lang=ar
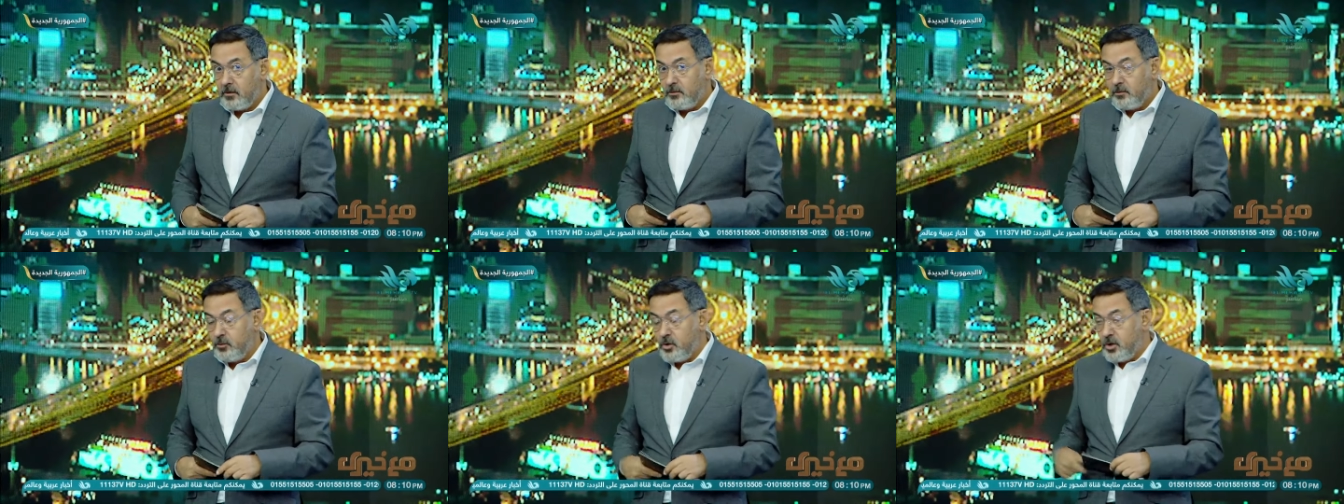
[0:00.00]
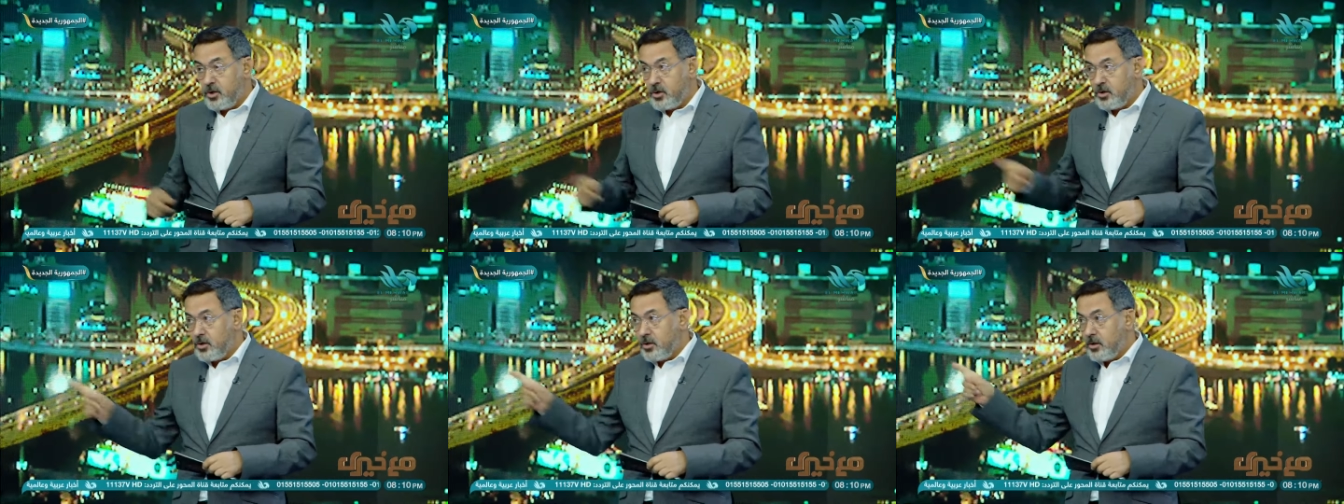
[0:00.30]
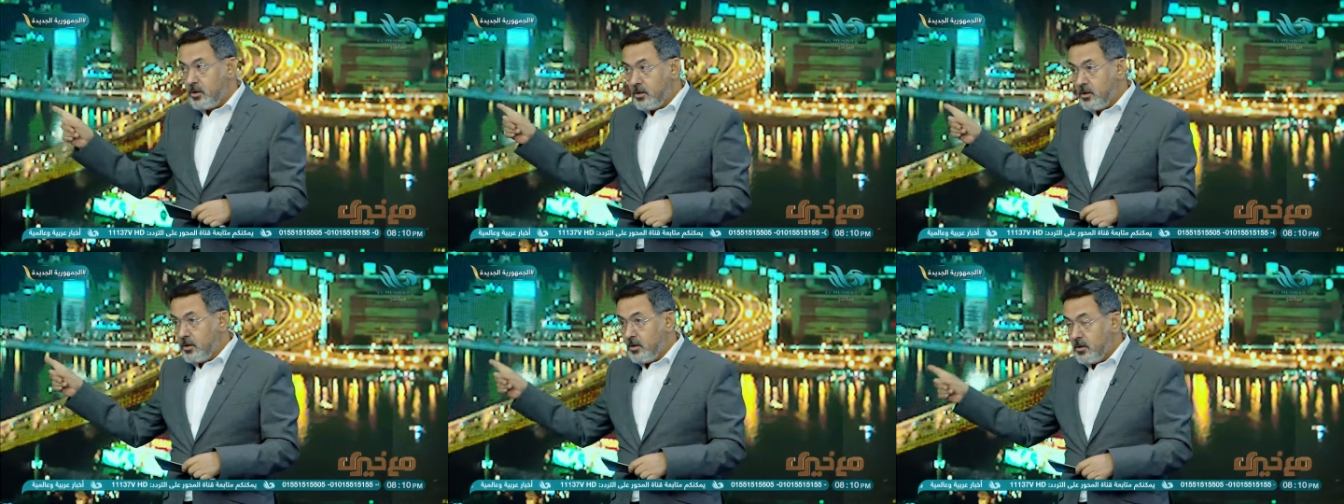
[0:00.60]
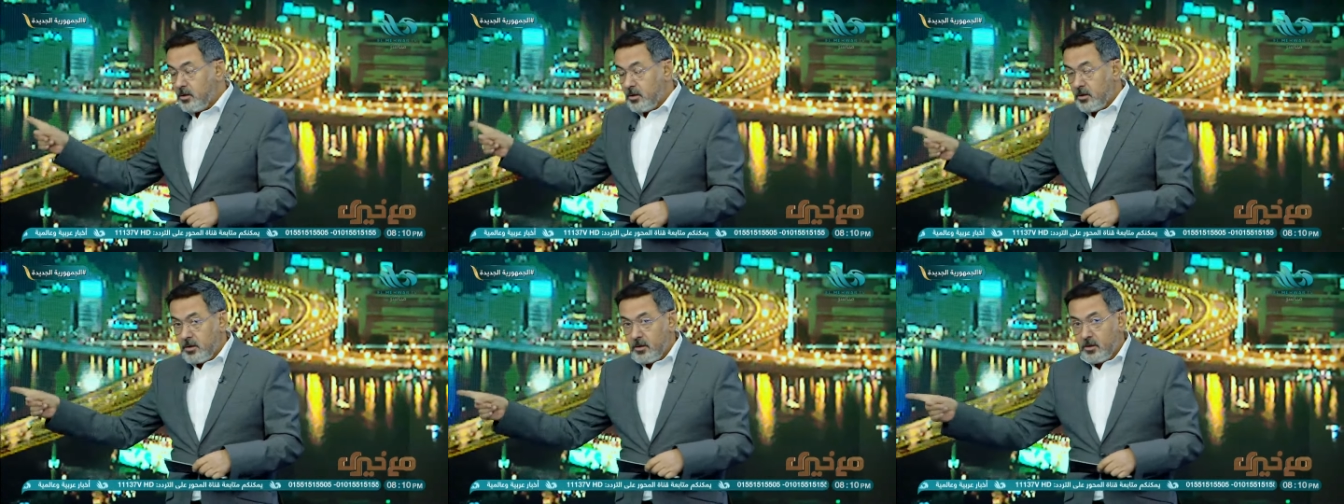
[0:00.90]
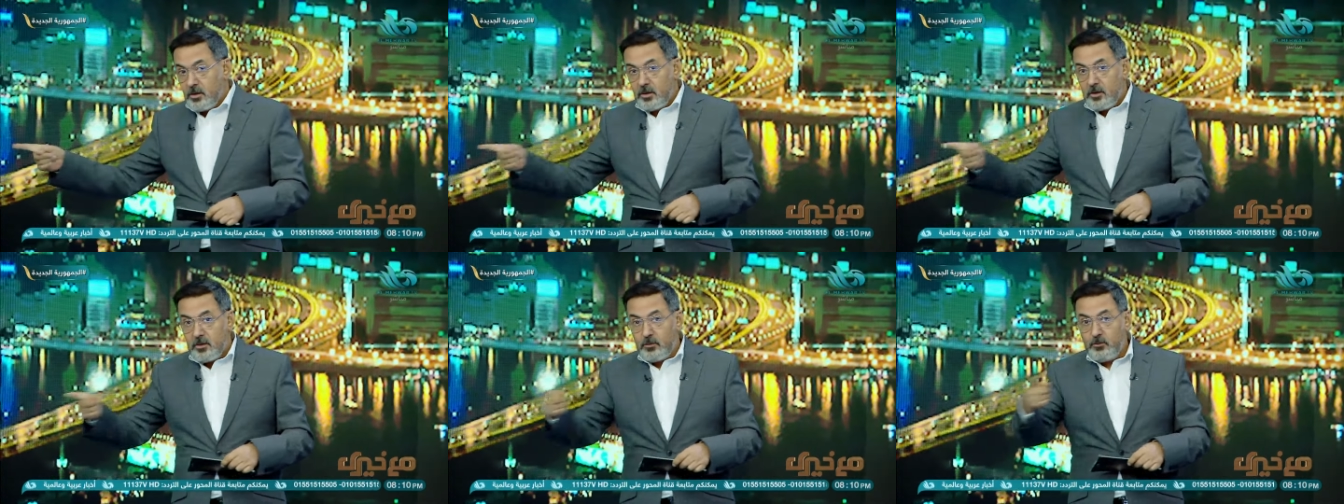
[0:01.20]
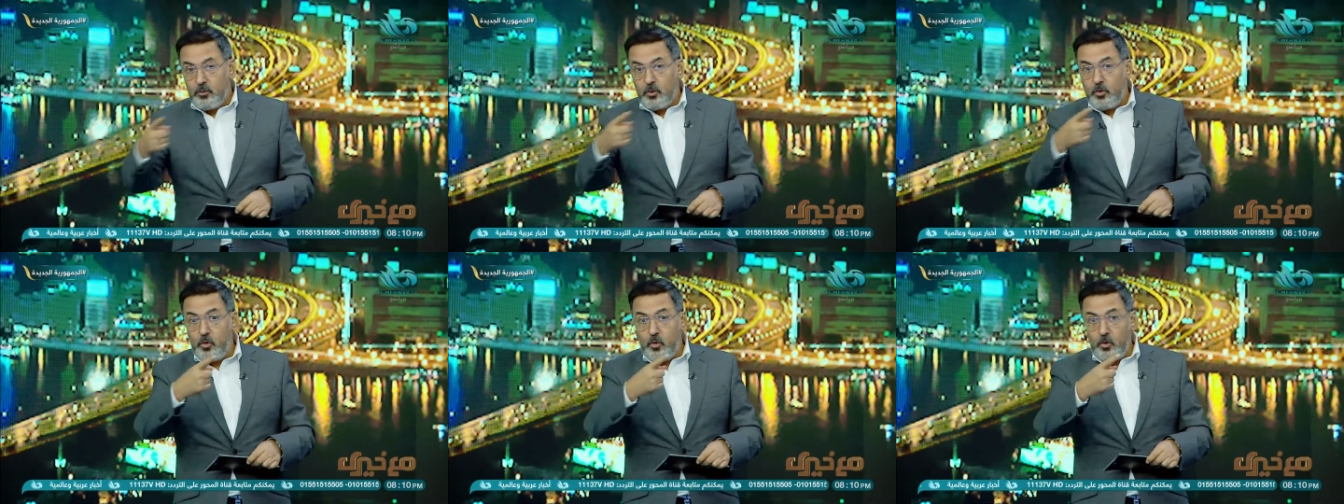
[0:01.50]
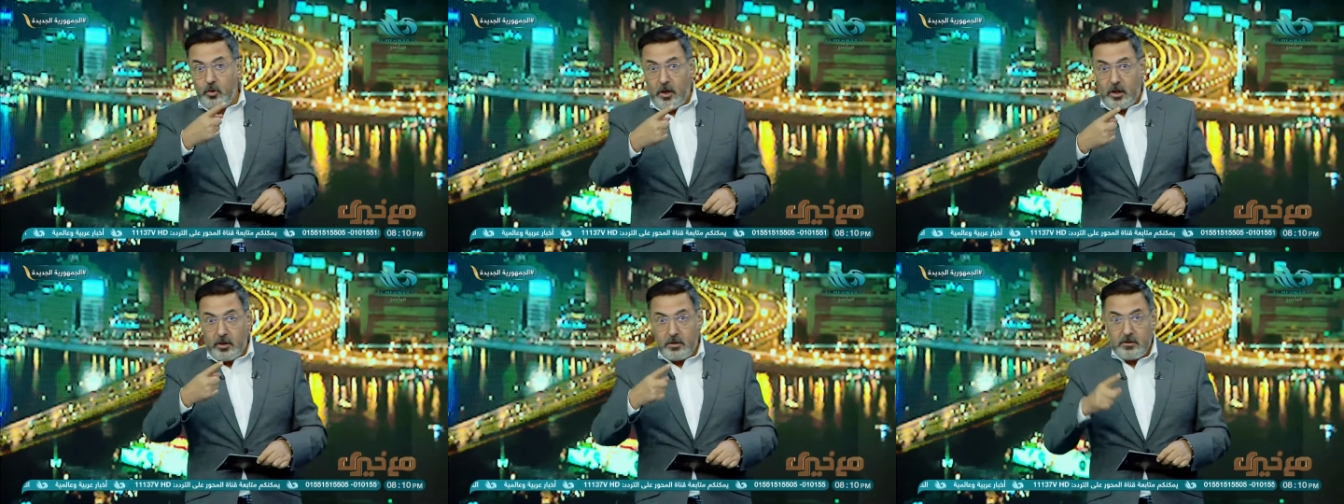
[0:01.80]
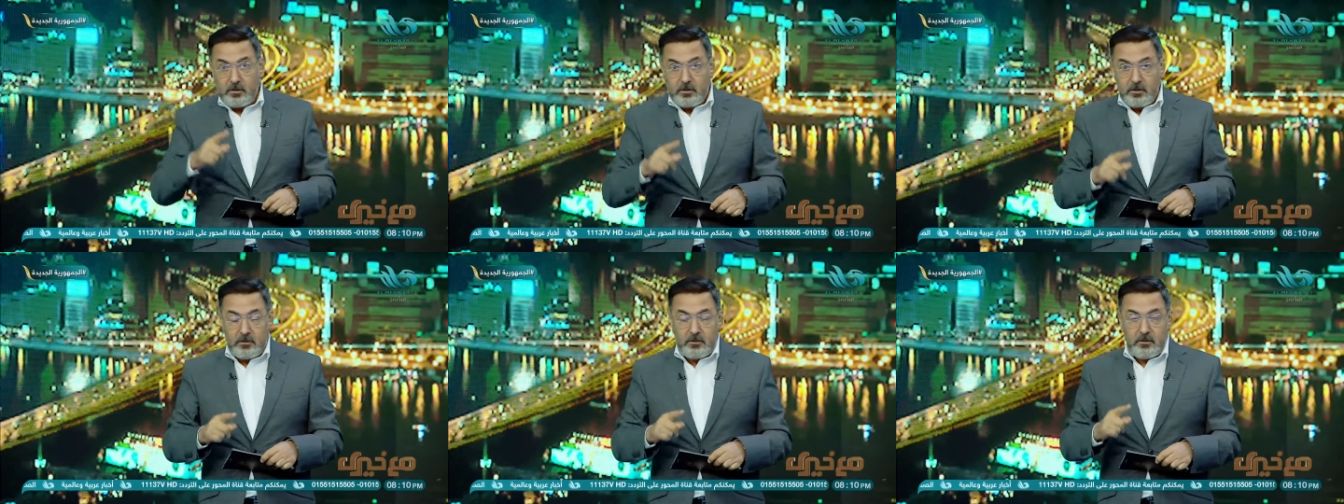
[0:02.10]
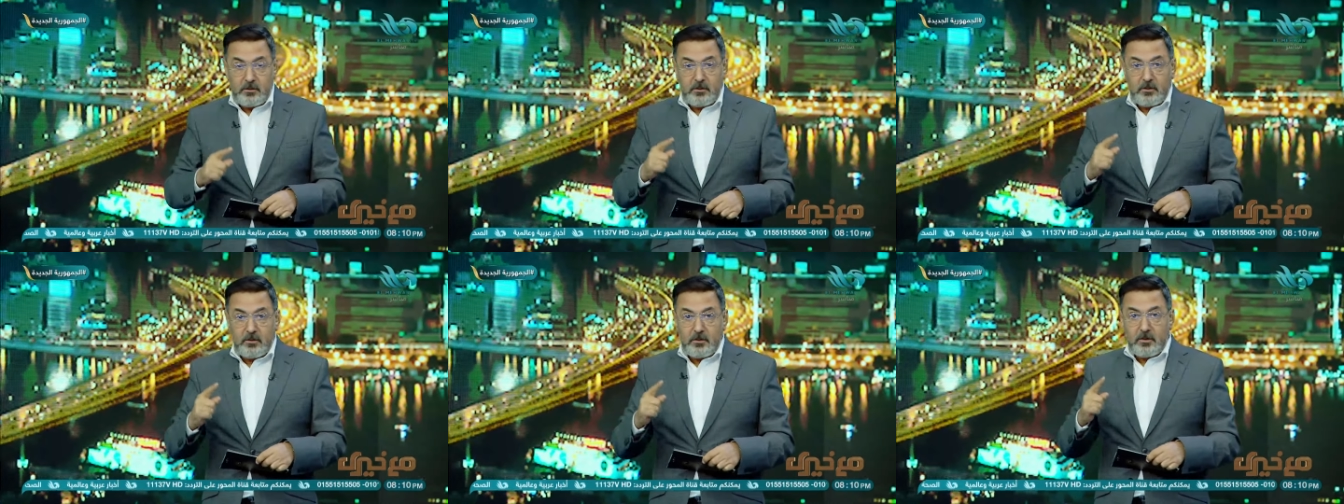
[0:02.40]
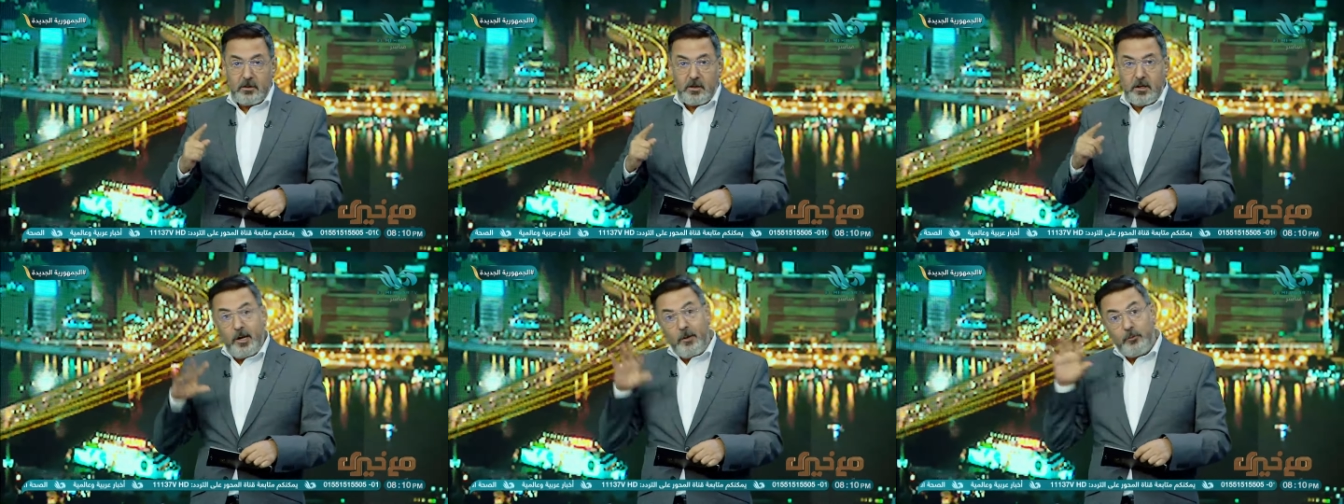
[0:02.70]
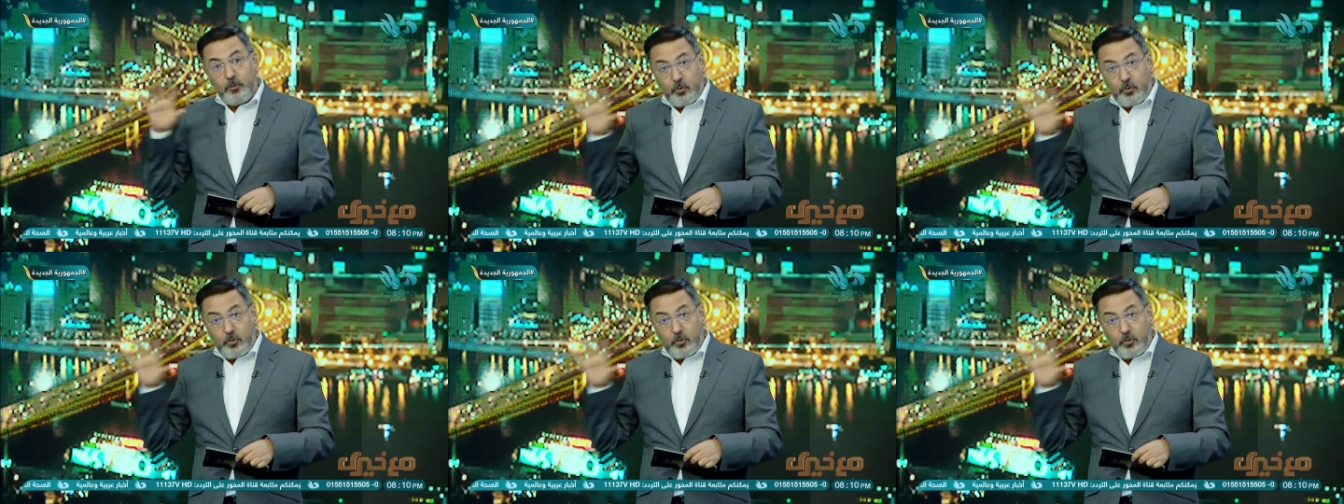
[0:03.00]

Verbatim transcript: مش بطوله هي